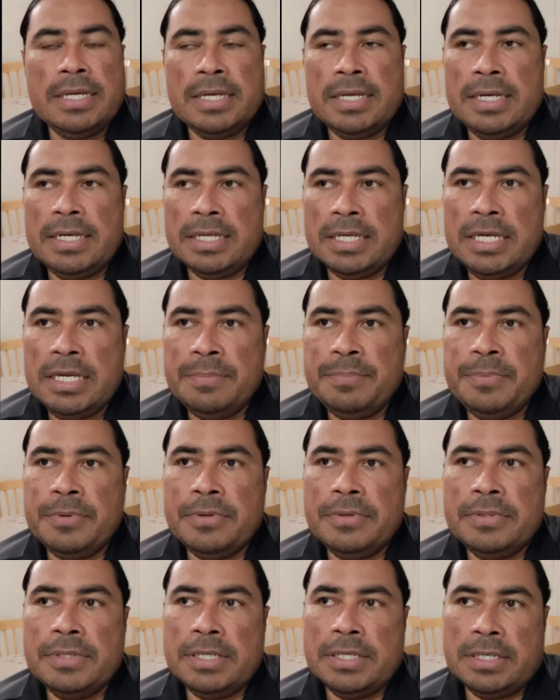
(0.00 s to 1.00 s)
el,
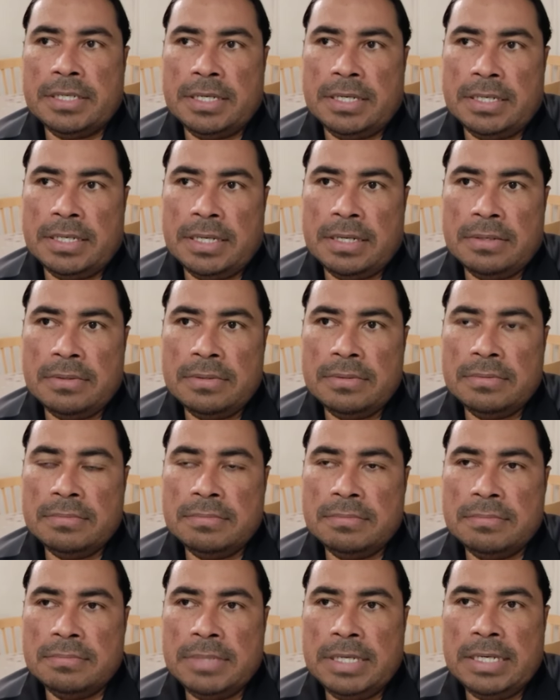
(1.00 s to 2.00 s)
equipo, le
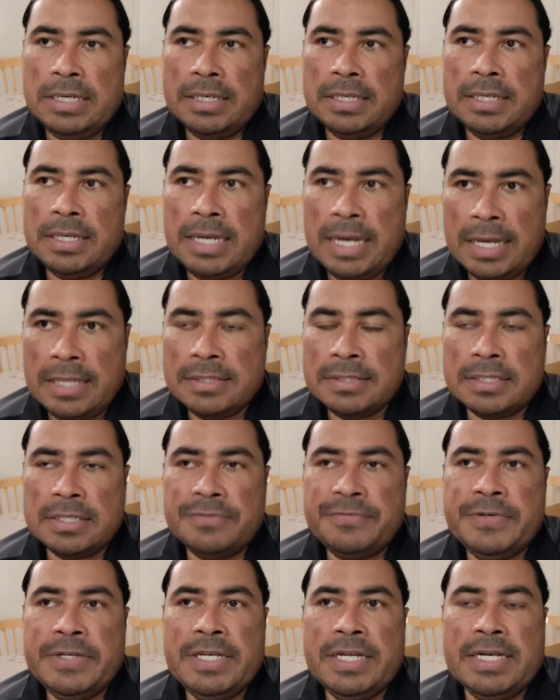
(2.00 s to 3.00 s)
recargaron el gas
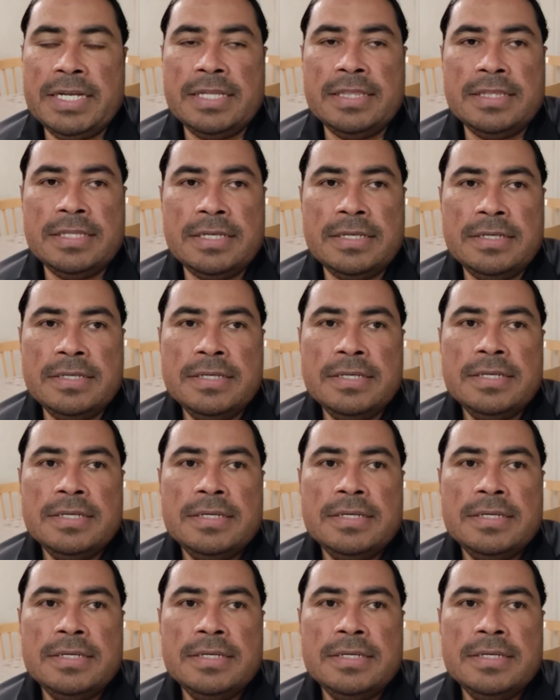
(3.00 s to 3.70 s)
refrigerante